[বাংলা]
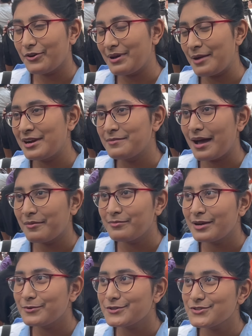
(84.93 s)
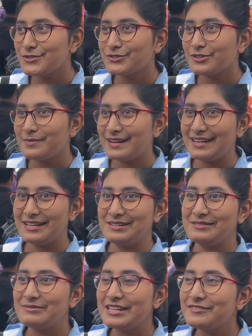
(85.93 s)
আমার বাবা মা পর্যন্ত মানে
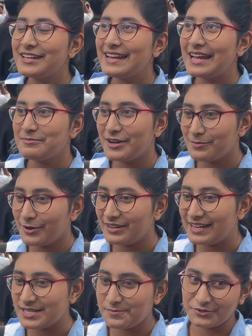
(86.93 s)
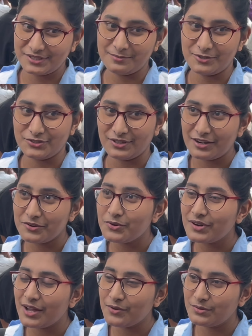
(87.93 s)
ইভেন একবার বলে নাই যে পড়তে বসো কারণ
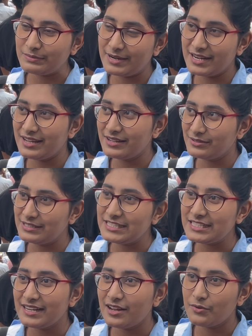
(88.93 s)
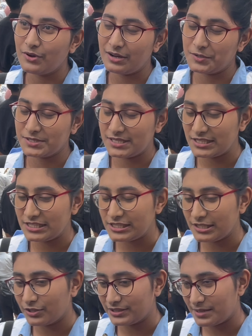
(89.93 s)
ওরাও মানে নিজেরাও ওরা
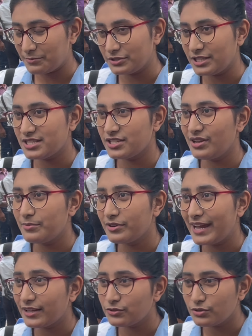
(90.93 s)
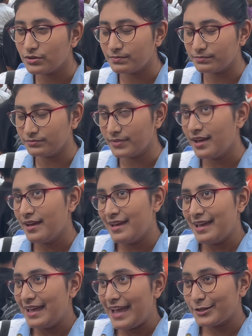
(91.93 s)
অস্থিতিশীলতার মধ্যে ছিল এবং এত
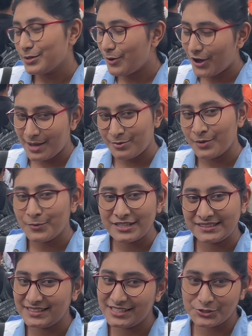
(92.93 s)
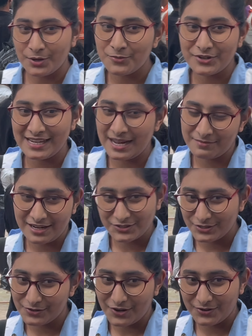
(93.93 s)
এত ভয়াবহ পরিস্থিতির সম্মুখীন আমরা
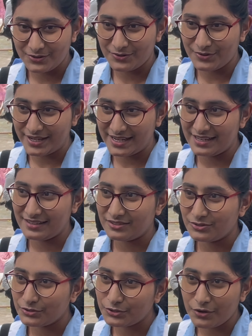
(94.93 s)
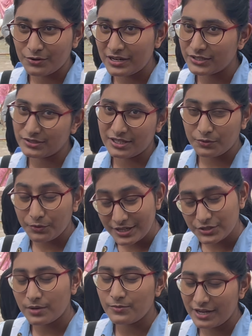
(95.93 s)
আসলে কখনো হই নাই তো তখন আসলে ওই
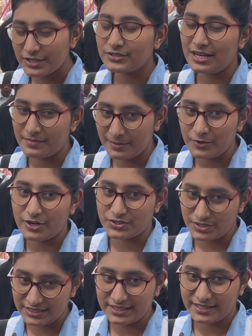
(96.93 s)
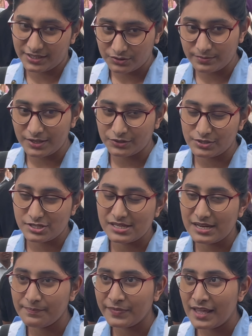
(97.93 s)
সময় আসলে আমরা পড়াশোনা থেকে একটু বিরত ছিলাম